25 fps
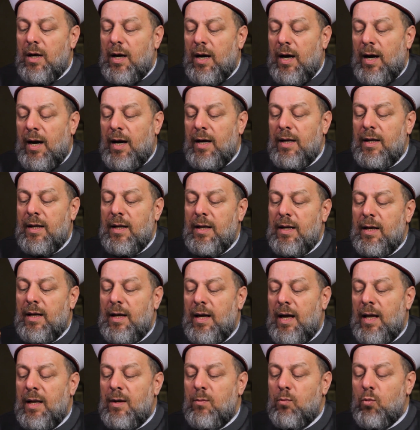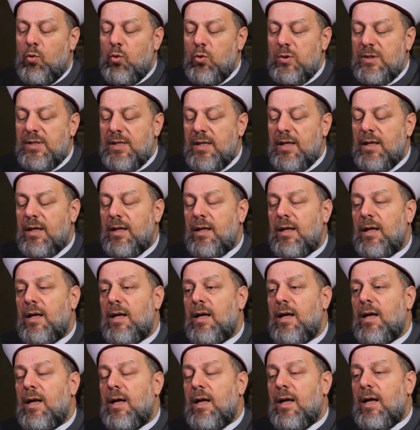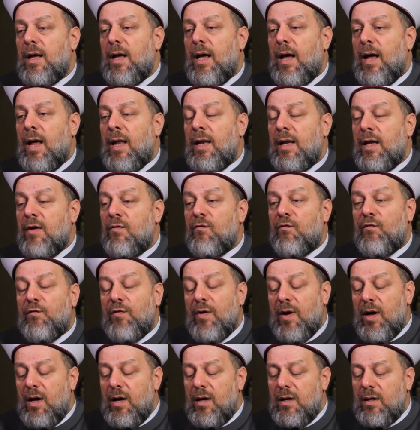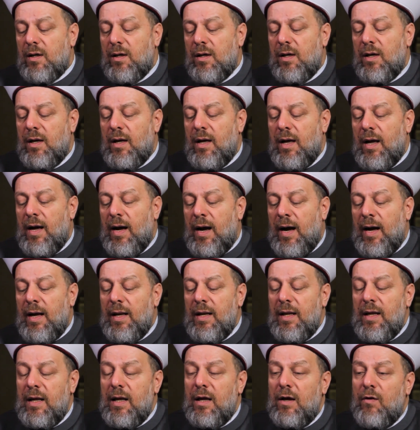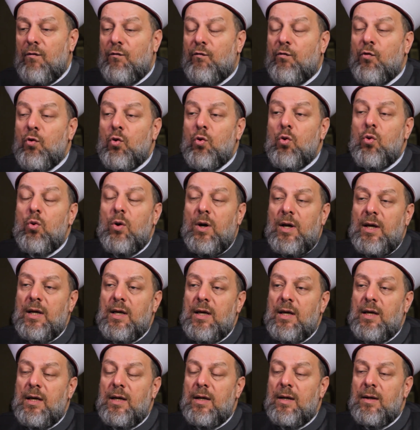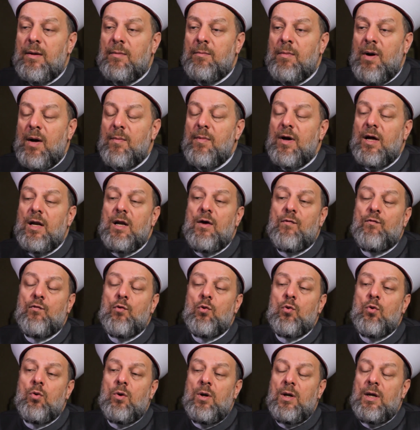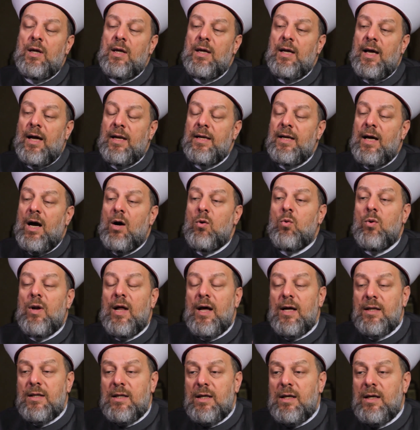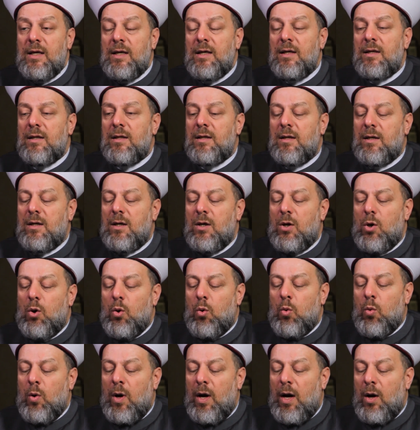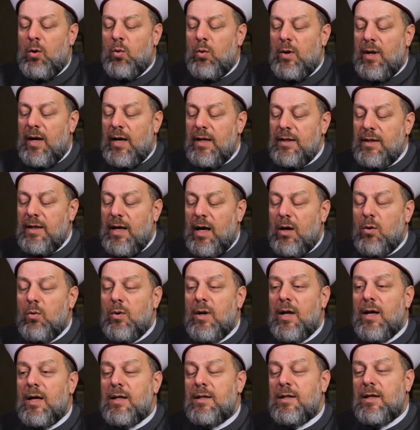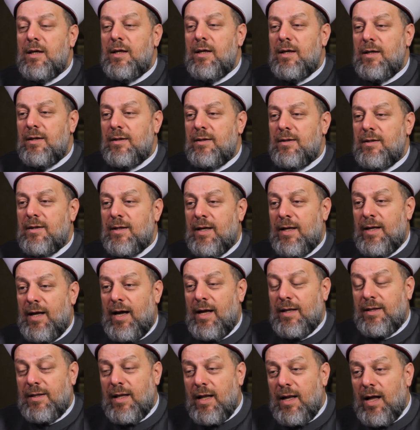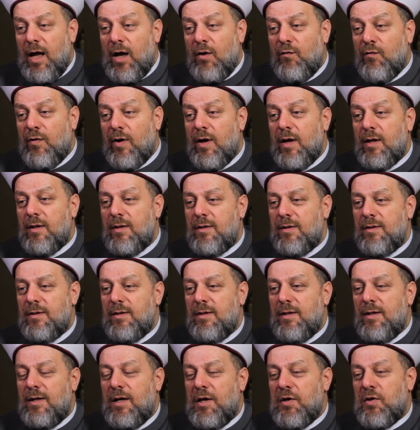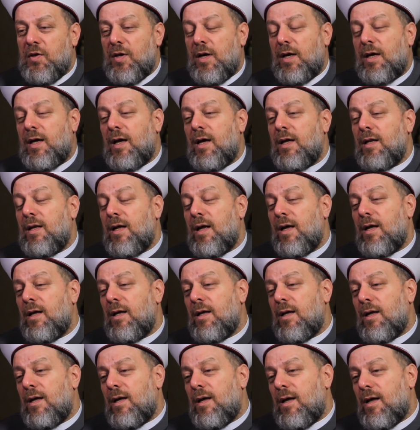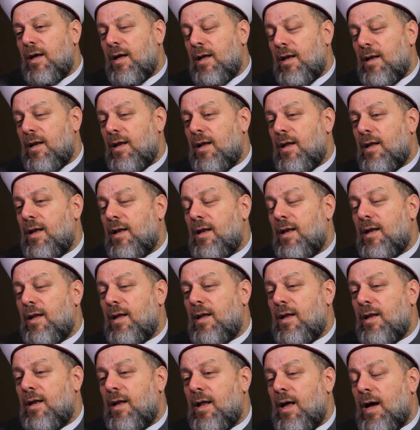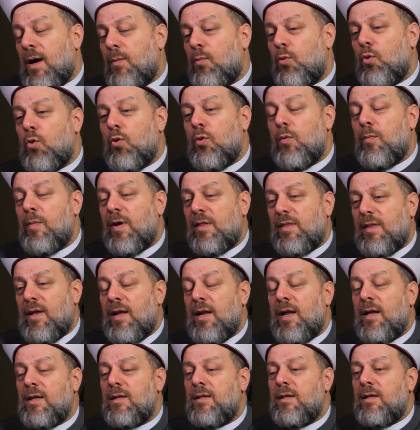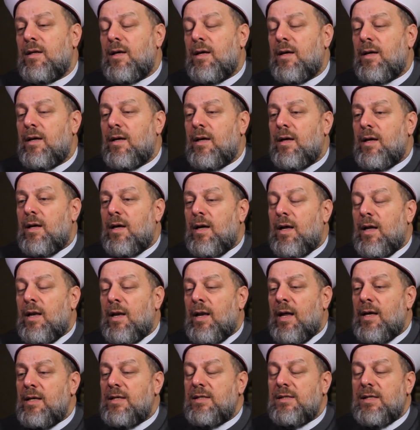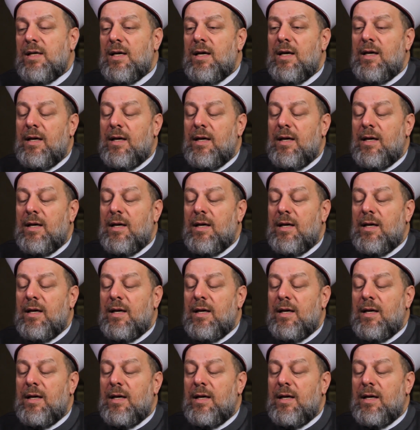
على الموسر الإنفاق على فروعه ما معنى فروعه يعني أولاده وأولاد أولاده يعني حتى الأحفاد إذا كان الأب مثلا ليس